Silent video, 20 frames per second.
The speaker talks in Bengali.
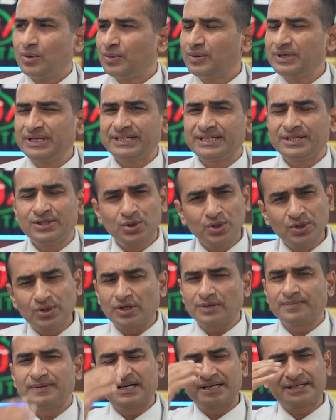উনি কিছুই
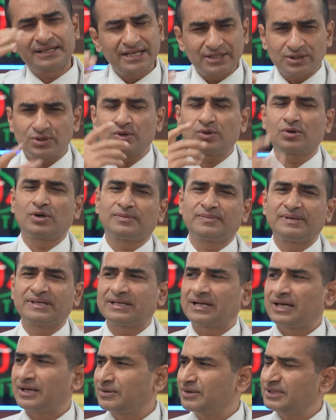করবেন না টেস্টও করবেন
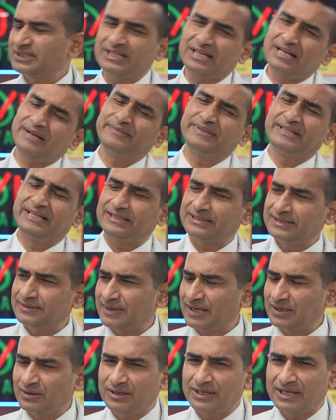না কয় স্যার আমি দেখছি
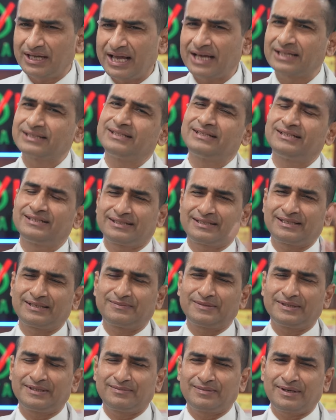ভালো একদিন
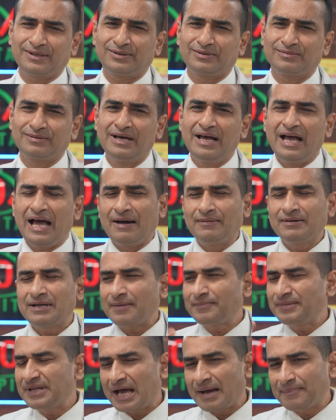ট্রিটমেন্টে ভালো হবো আমরা
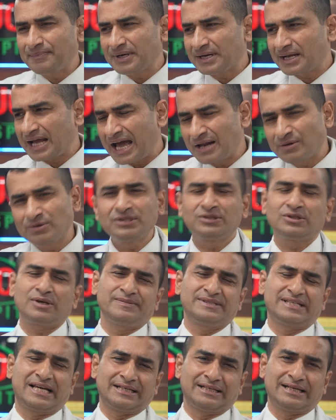আমি আপনার কারণে তো
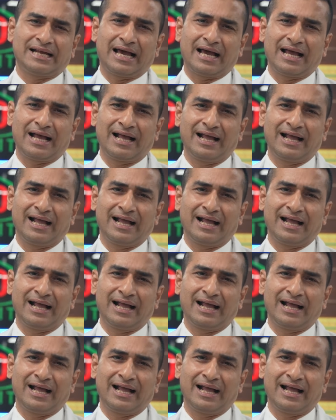আমি জানি না